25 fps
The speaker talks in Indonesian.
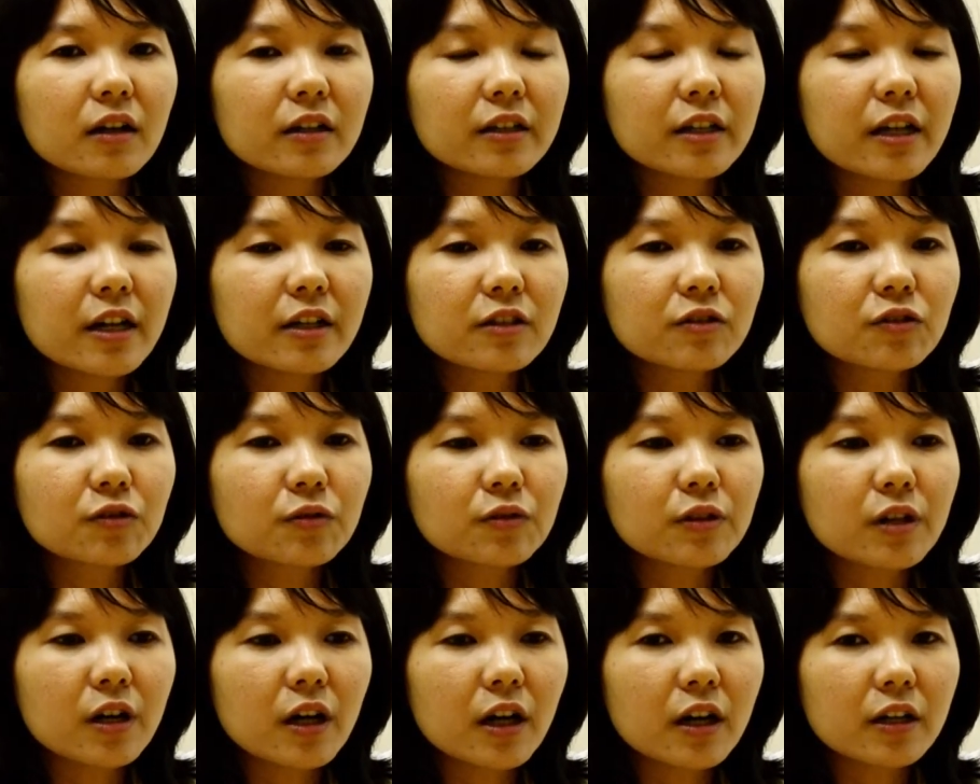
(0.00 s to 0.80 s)
dan
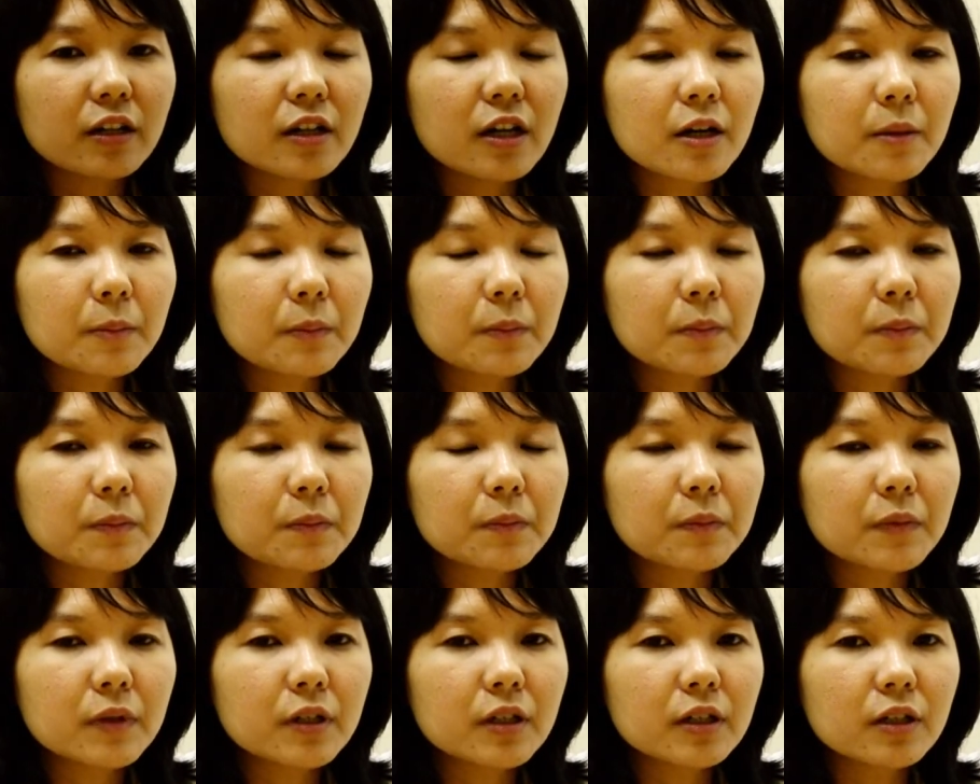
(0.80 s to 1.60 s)
juga ada
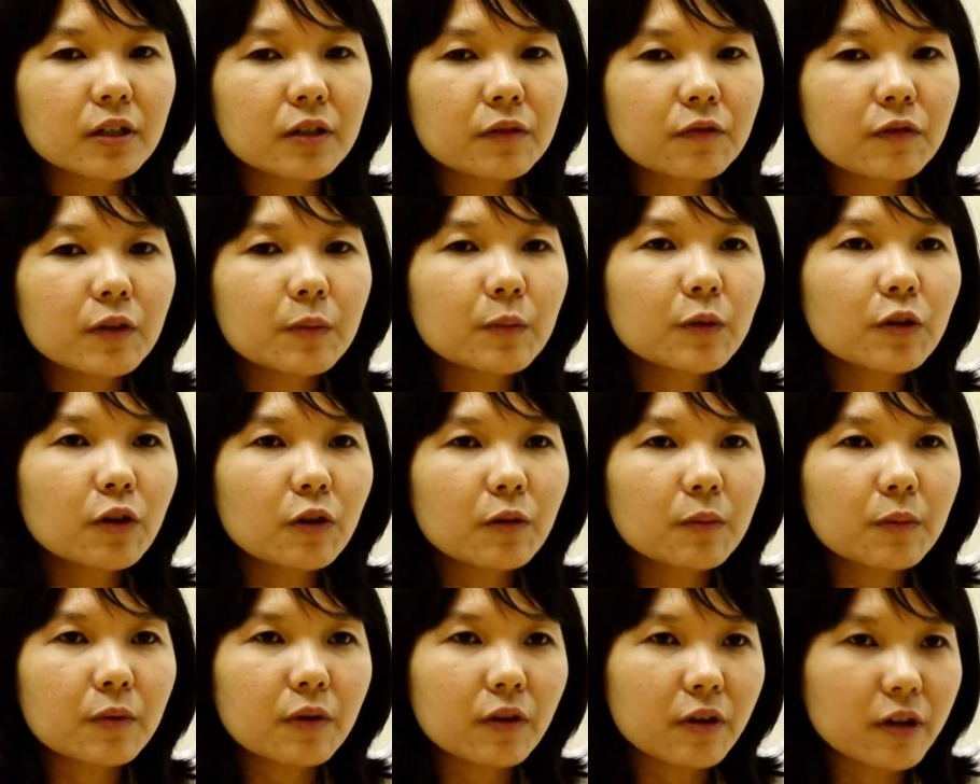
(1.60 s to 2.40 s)
uh, VP
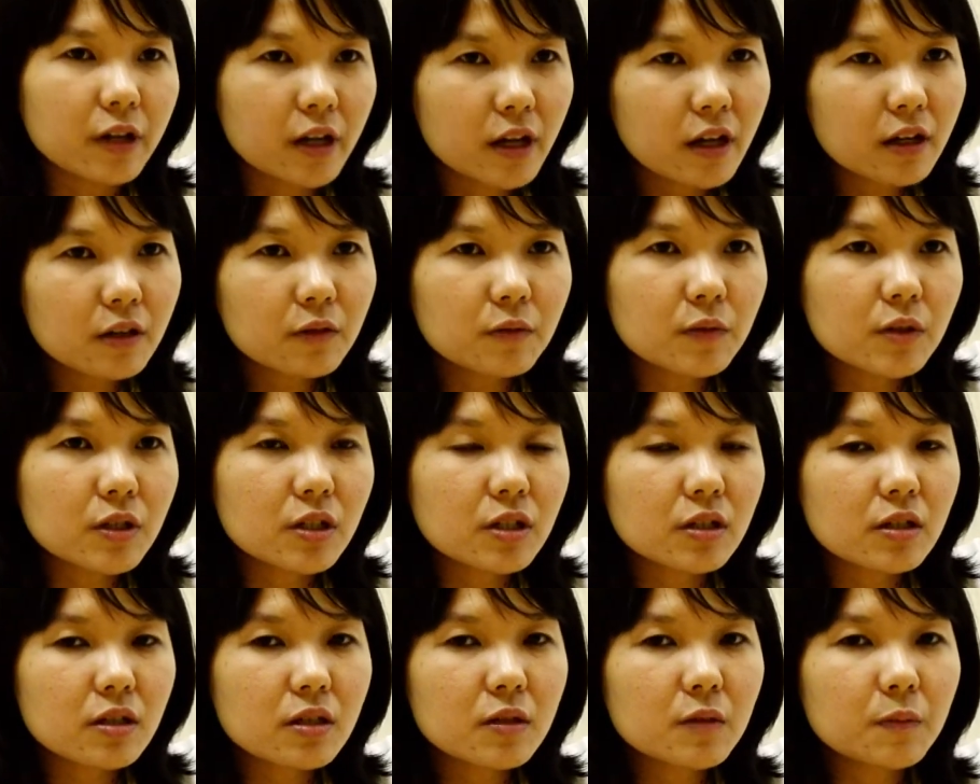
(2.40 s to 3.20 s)
of product,
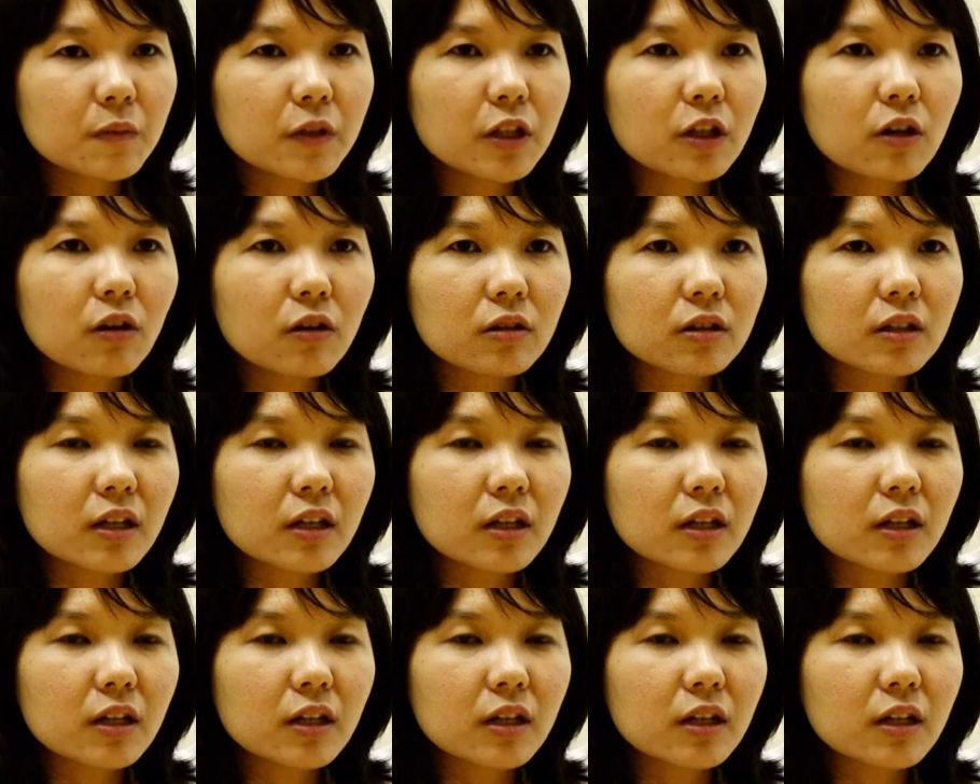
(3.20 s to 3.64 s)
which is Phil